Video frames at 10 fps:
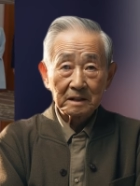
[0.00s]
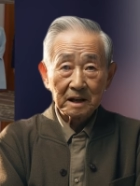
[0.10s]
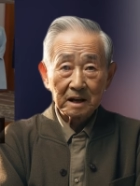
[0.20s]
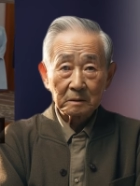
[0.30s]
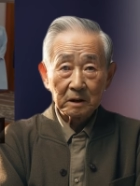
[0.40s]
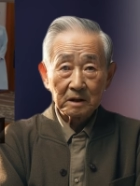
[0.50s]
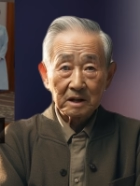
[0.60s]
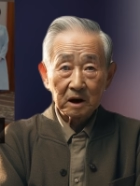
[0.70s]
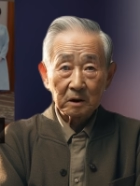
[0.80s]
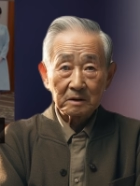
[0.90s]
二度目の
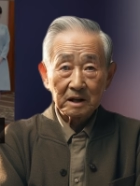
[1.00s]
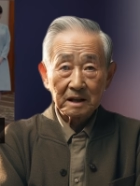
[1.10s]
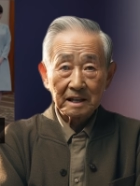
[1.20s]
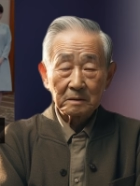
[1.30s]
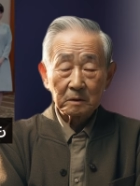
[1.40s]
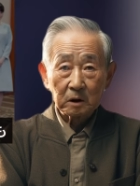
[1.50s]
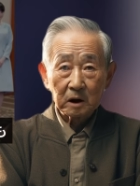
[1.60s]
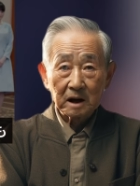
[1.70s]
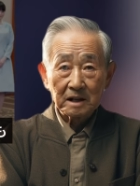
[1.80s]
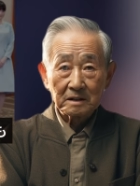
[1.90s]
司法試験に不
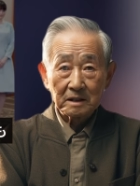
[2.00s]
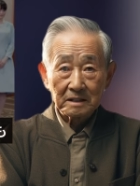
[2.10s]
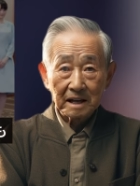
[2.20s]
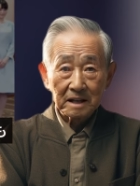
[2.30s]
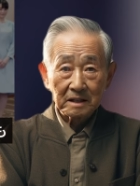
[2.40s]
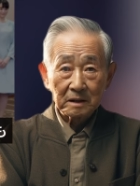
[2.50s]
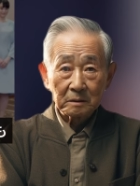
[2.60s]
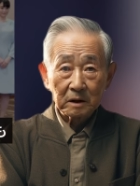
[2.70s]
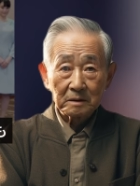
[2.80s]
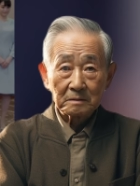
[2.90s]
合格となった後に
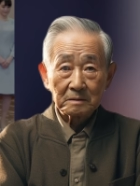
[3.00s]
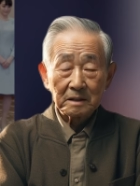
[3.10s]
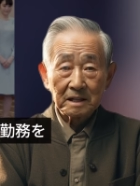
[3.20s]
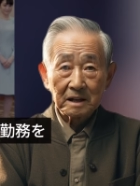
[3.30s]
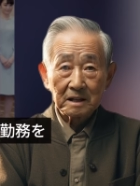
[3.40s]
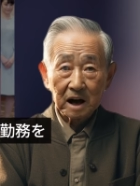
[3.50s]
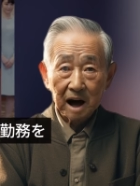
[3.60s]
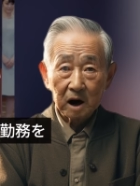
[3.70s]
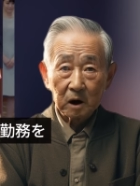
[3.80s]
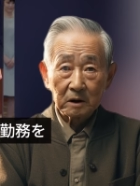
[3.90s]
も、
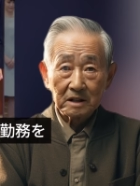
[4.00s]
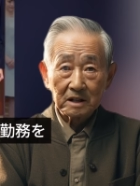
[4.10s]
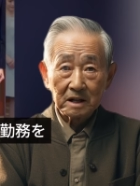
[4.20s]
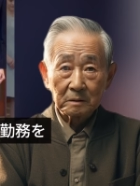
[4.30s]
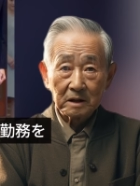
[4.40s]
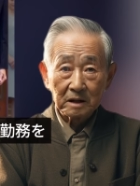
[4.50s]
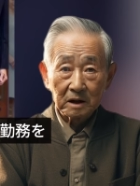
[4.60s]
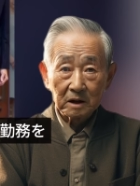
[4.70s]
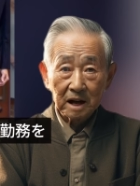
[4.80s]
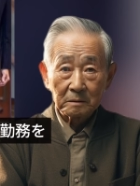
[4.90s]
サンドラー法律事務所で
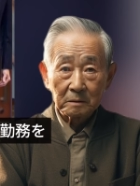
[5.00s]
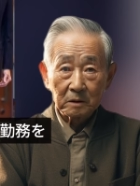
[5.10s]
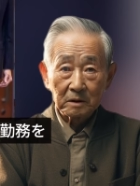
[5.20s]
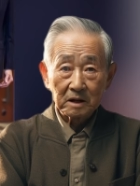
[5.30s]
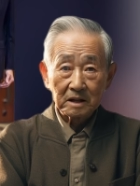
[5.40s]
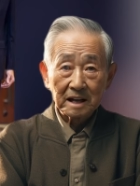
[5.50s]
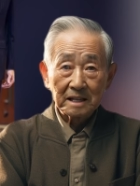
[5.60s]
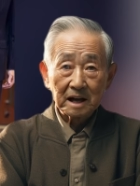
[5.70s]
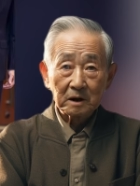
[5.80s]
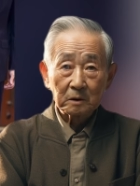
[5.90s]
の勤務を続け
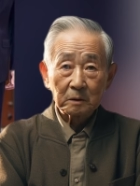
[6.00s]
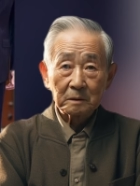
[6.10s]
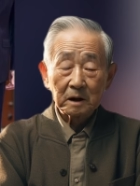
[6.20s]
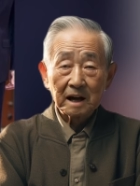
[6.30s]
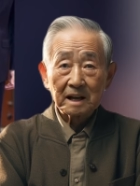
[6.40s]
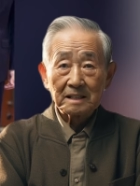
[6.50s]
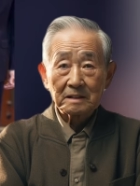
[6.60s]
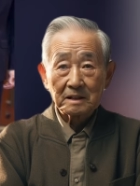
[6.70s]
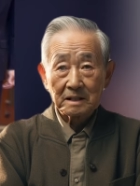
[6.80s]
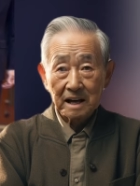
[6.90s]
ている小室圭さ
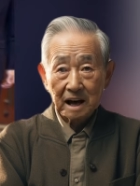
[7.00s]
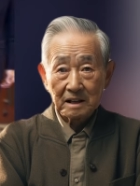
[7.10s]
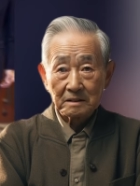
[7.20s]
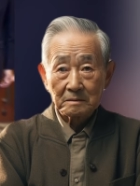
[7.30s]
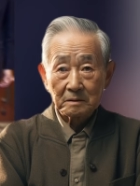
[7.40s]
んですが、